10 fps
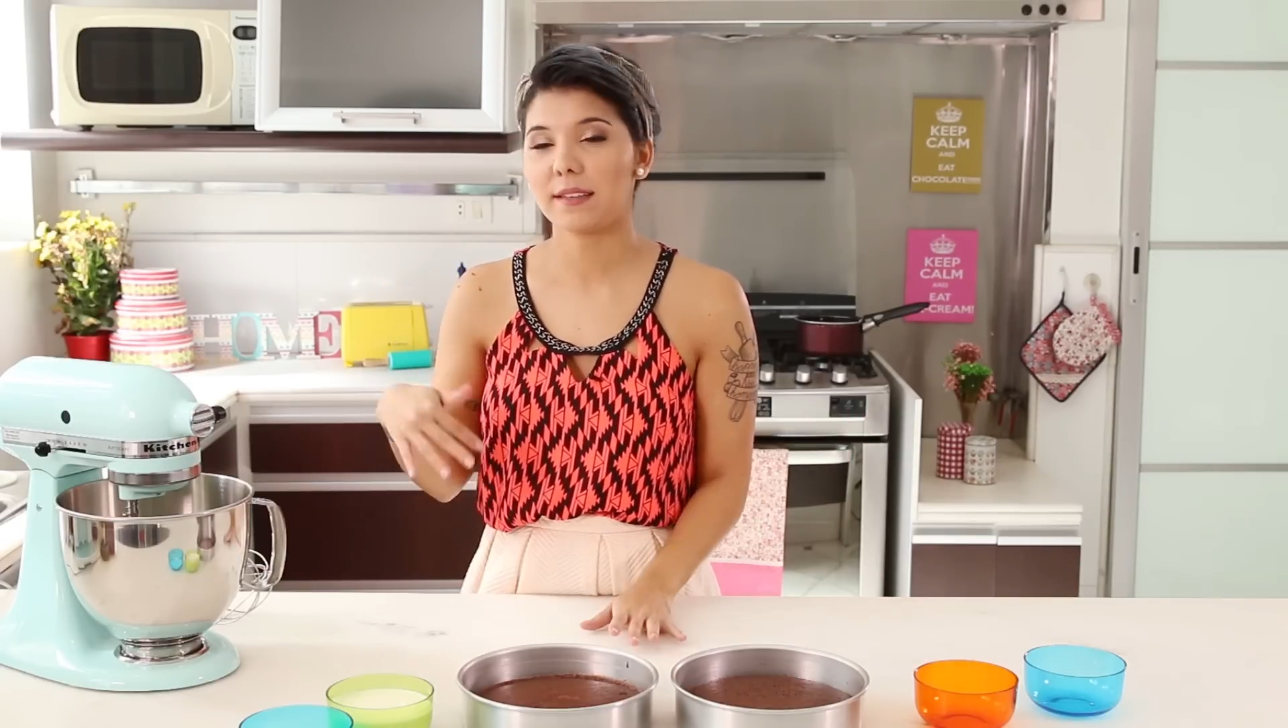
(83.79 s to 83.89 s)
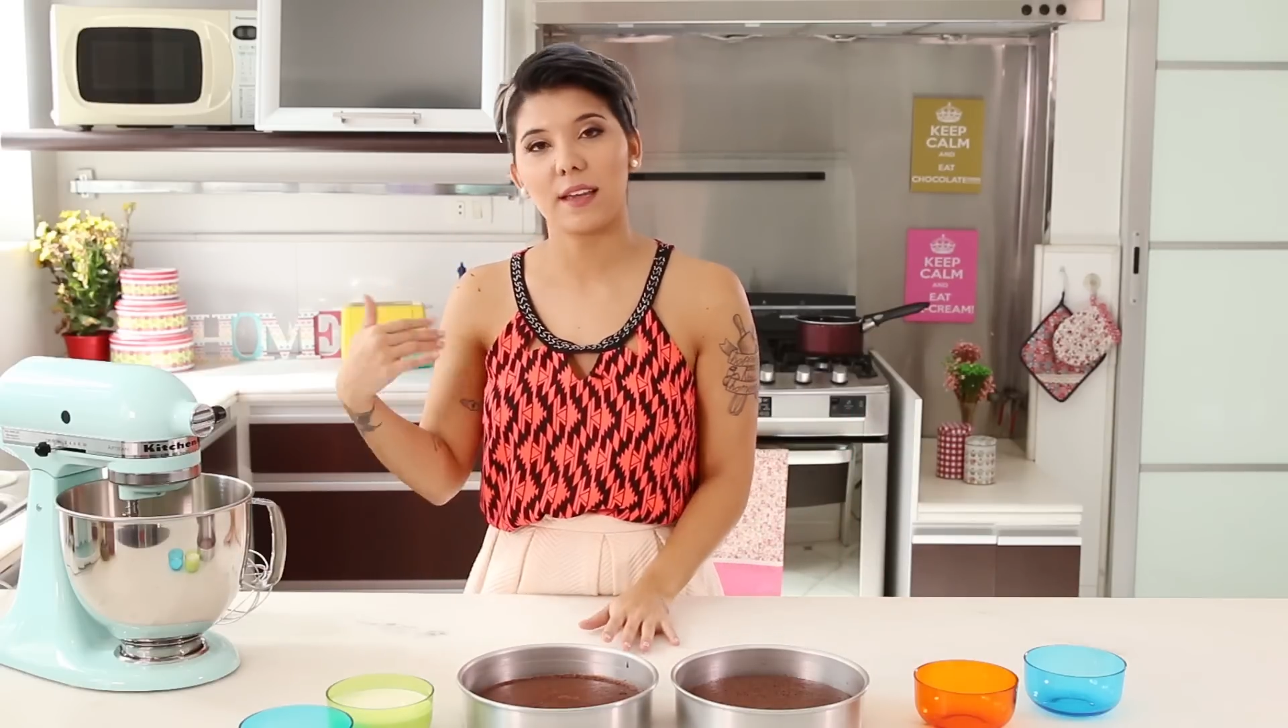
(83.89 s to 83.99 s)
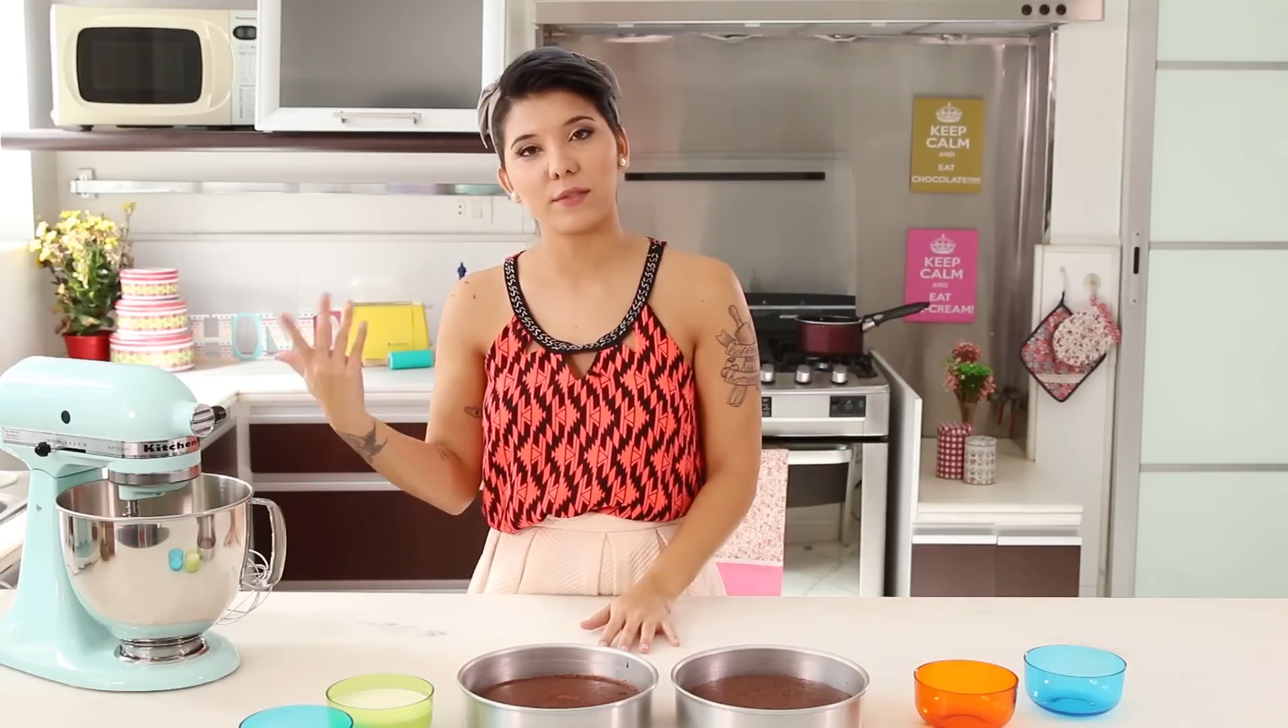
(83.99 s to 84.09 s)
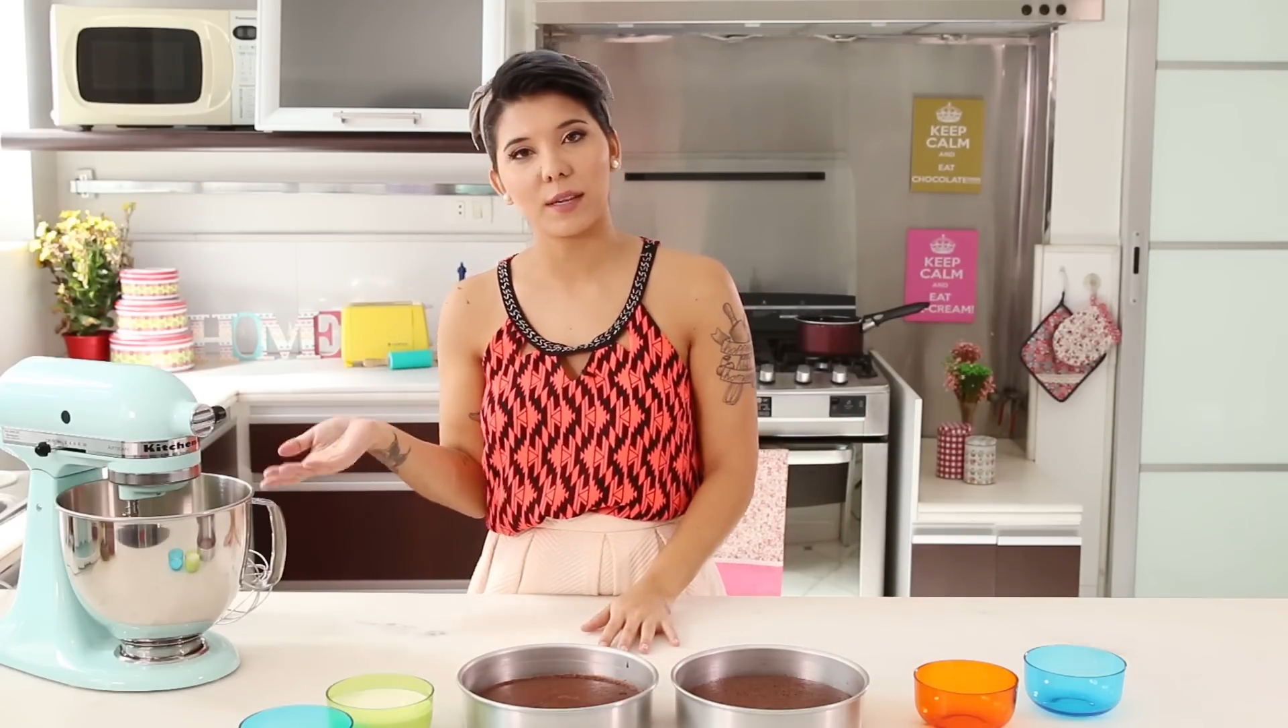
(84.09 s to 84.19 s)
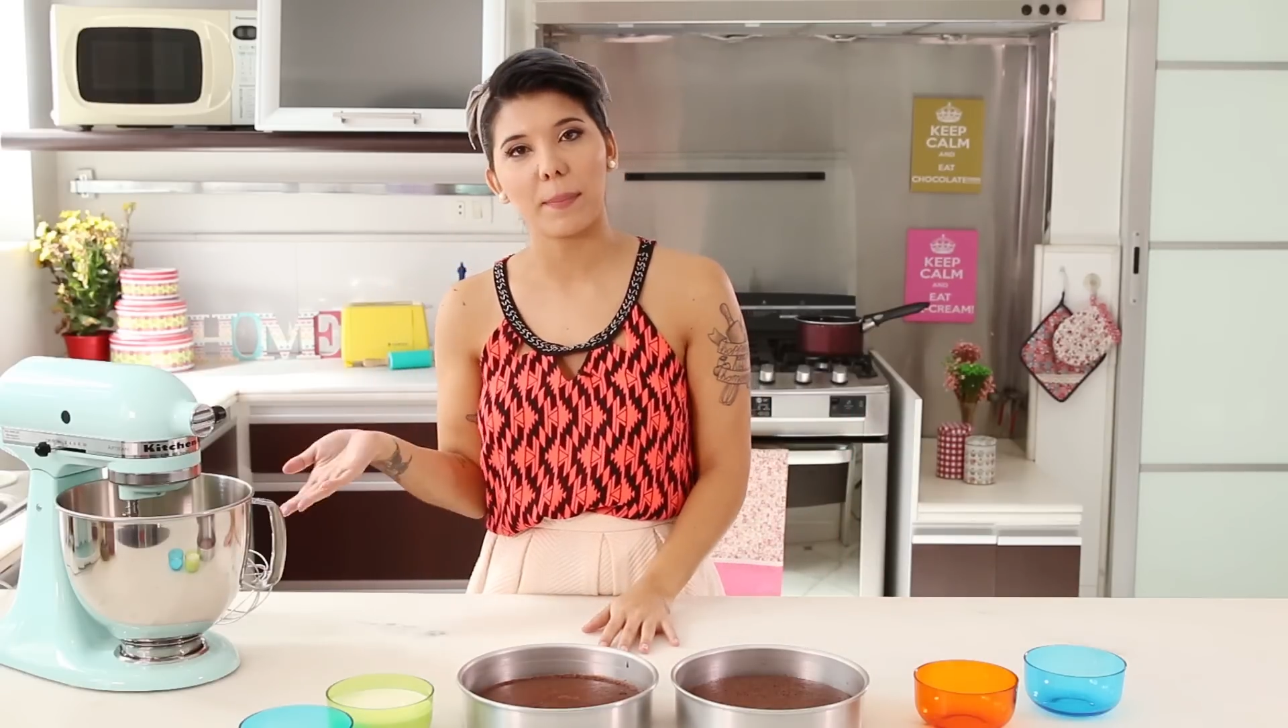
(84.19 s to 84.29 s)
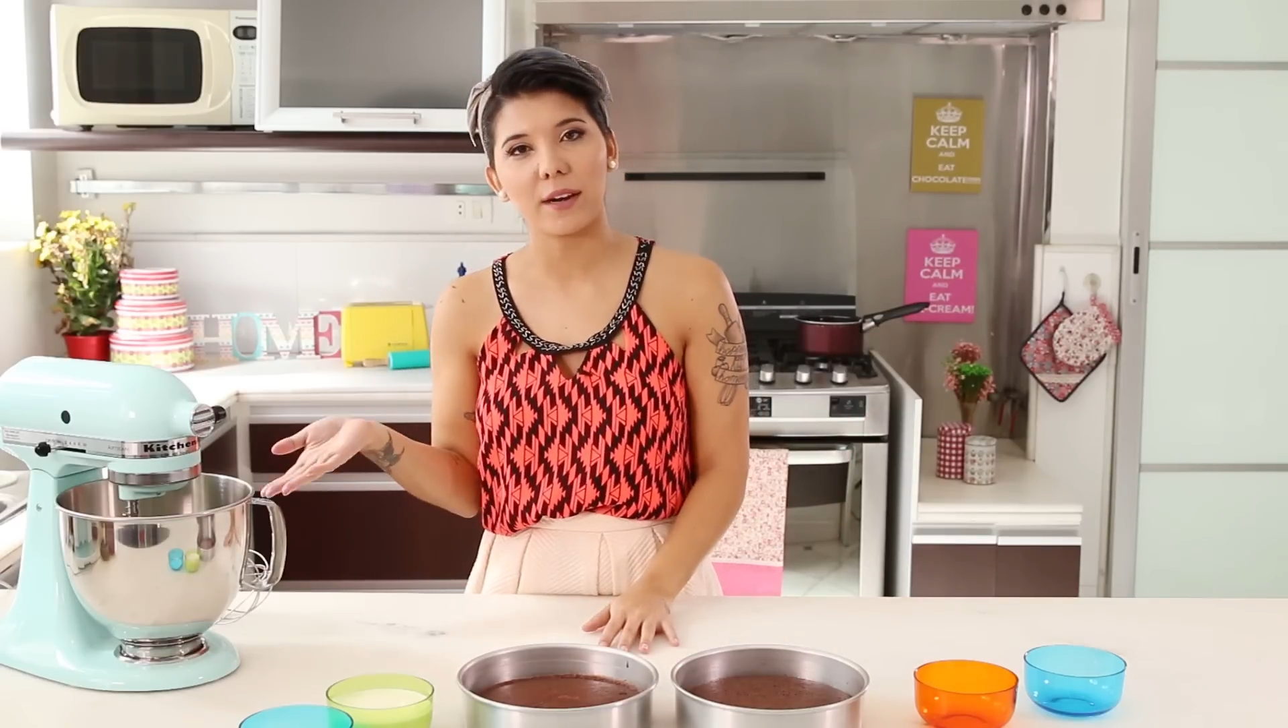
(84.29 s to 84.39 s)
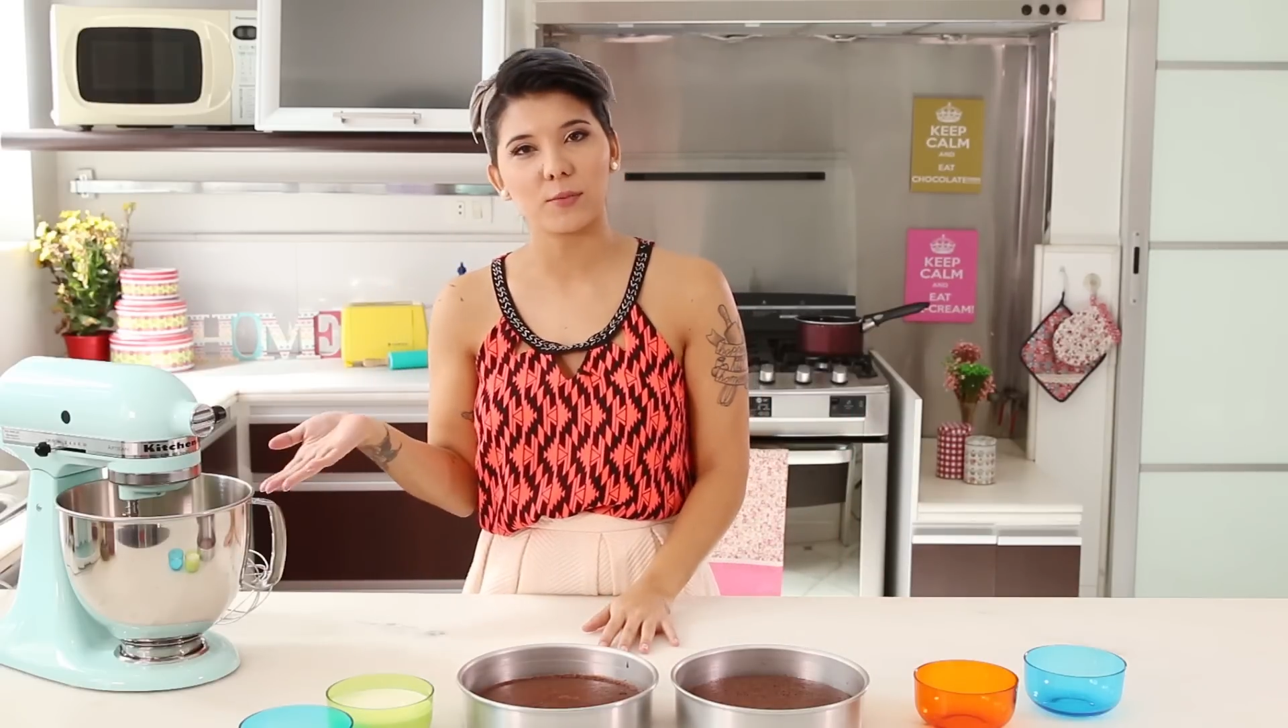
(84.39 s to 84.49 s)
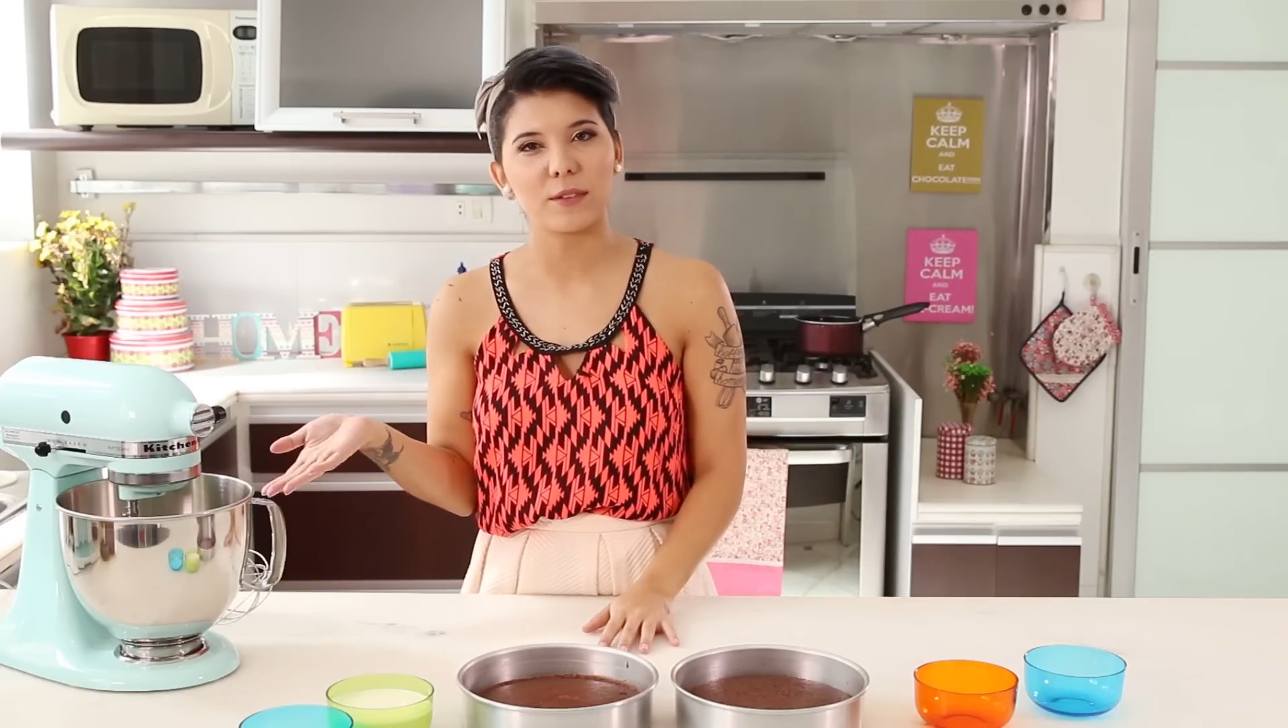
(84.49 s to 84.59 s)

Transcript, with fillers: e aí você parte